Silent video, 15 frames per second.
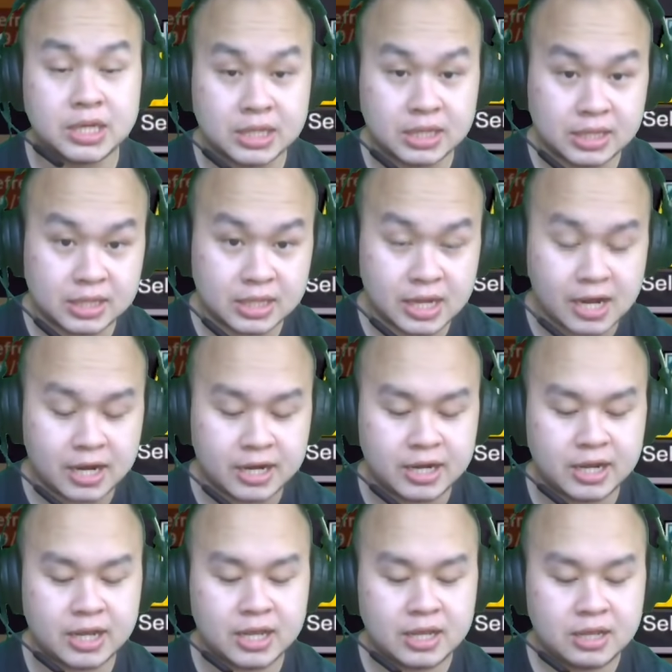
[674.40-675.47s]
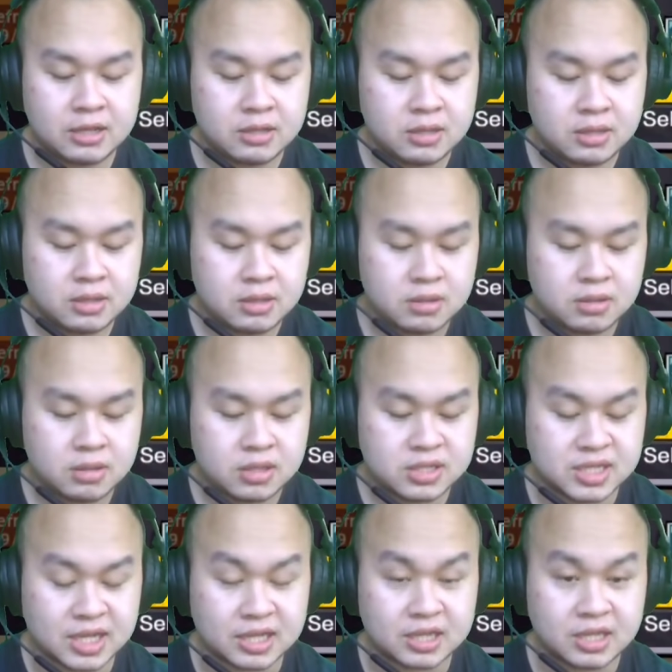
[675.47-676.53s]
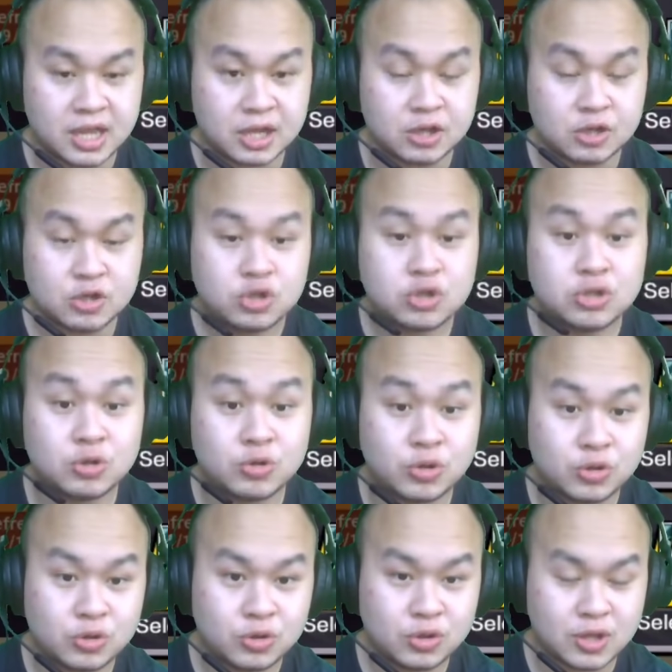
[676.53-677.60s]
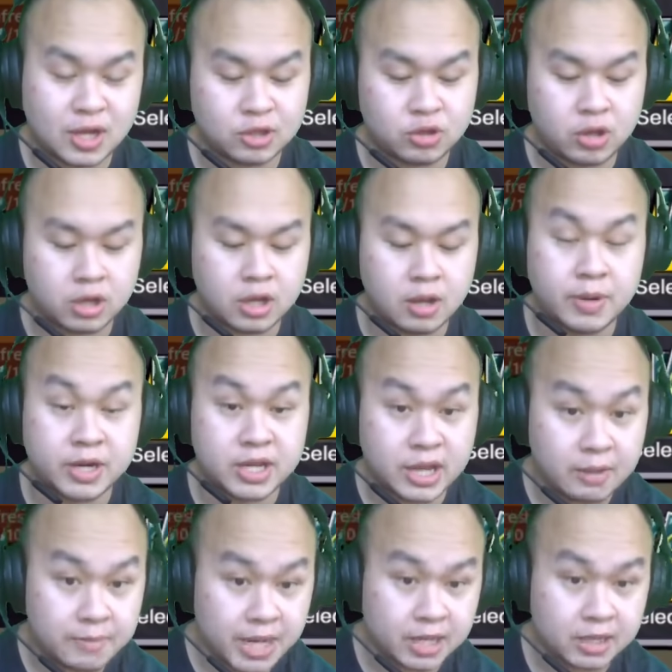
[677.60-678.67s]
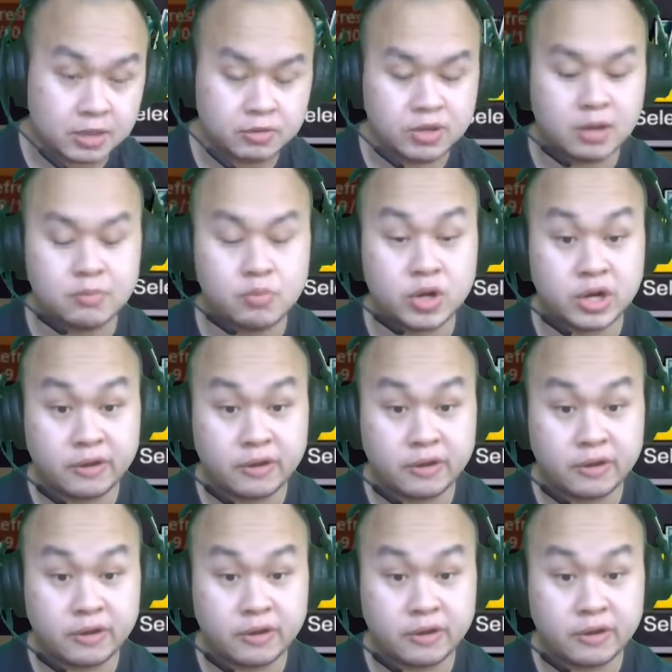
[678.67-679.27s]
ingat ada set yang shoot atau yang gambarnya kayak Mike gitu yang buat